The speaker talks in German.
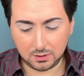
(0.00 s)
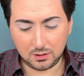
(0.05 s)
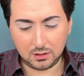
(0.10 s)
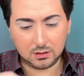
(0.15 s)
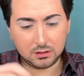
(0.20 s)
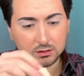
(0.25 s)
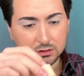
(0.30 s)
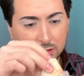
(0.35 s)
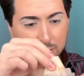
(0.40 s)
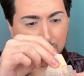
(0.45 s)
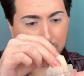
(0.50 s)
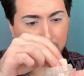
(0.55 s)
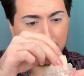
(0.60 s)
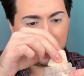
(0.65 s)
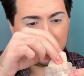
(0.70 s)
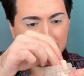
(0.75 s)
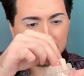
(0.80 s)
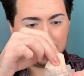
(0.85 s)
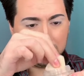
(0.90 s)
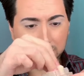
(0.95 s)
So, beim
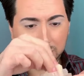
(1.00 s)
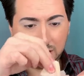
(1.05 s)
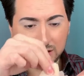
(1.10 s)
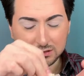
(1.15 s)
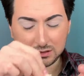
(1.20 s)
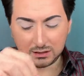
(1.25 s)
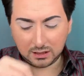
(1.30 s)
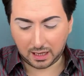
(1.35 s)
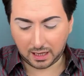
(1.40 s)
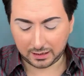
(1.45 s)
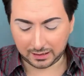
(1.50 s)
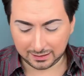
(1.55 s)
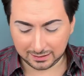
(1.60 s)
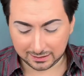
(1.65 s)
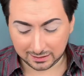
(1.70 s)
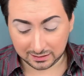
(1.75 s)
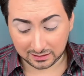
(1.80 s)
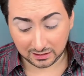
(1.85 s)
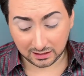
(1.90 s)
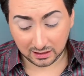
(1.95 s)
Blenden passe ich
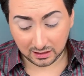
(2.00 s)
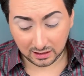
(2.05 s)
eigentlich